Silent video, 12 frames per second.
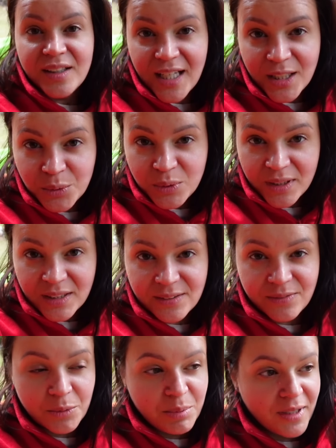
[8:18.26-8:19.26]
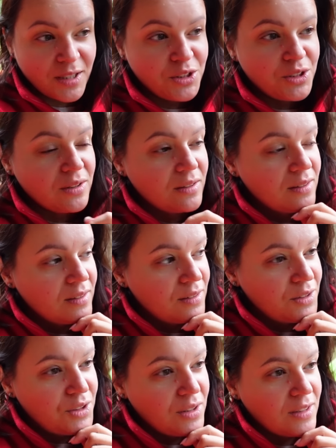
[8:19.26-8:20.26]
jak tu teraz wybrać
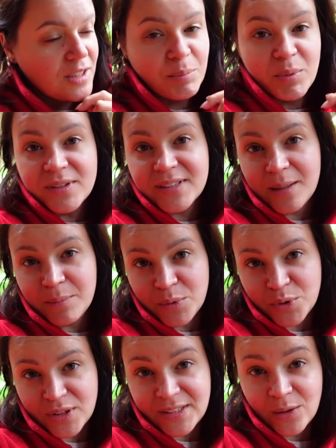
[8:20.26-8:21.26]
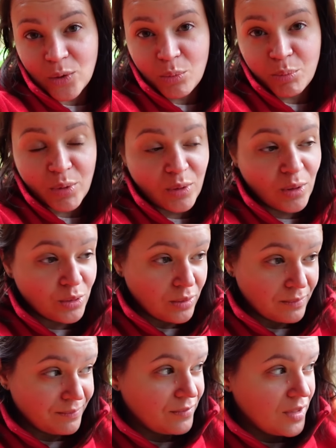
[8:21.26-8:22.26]
e, się nad Polskie Morze z taką
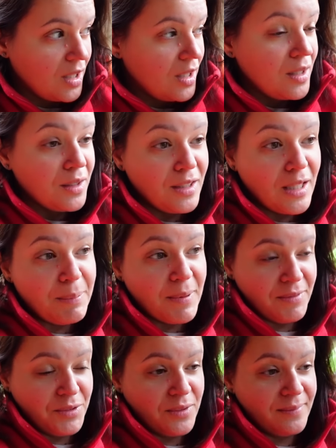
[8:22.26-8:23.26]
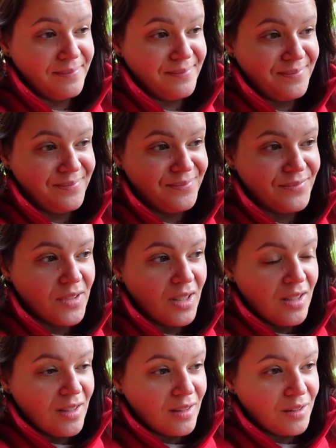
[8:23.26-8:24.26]
pogodą niepewną,
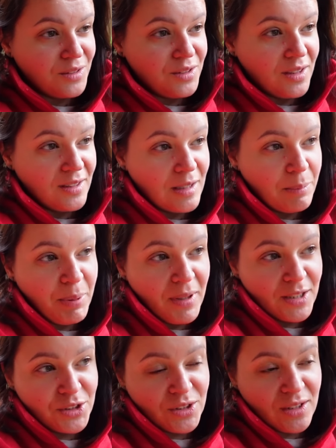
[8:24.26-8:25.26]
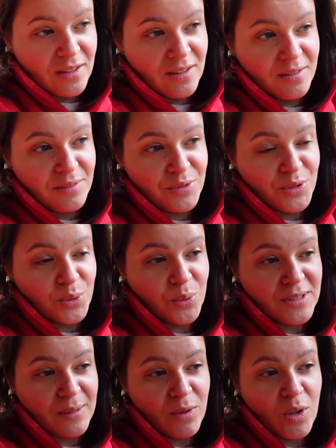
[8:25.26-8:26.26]
gdzie na plażę w
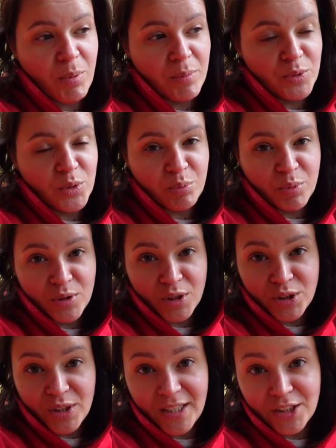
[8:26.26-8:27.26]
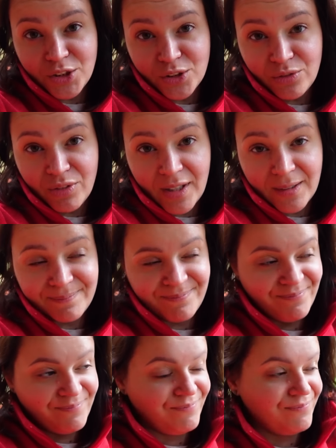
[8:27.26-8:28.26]
ciągu całego pobytu pójdziesz raz czy dwa,
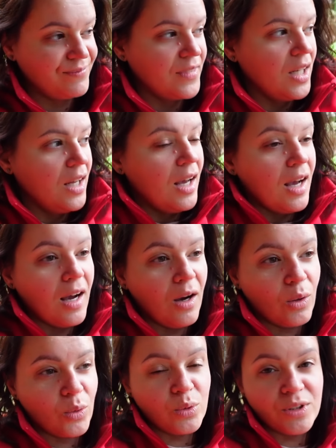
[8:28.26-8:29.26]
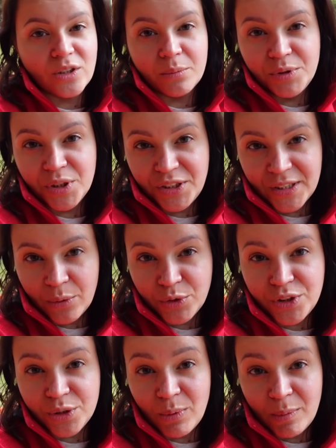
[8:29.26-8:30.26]
a ogólnie to będzie chciało
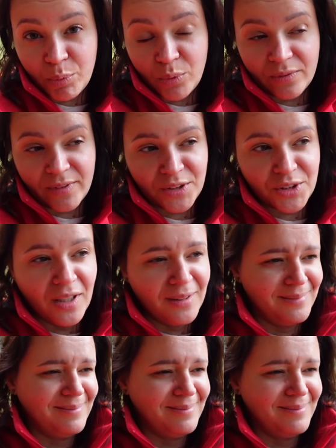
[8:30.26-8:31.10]
Ci łeb urwać.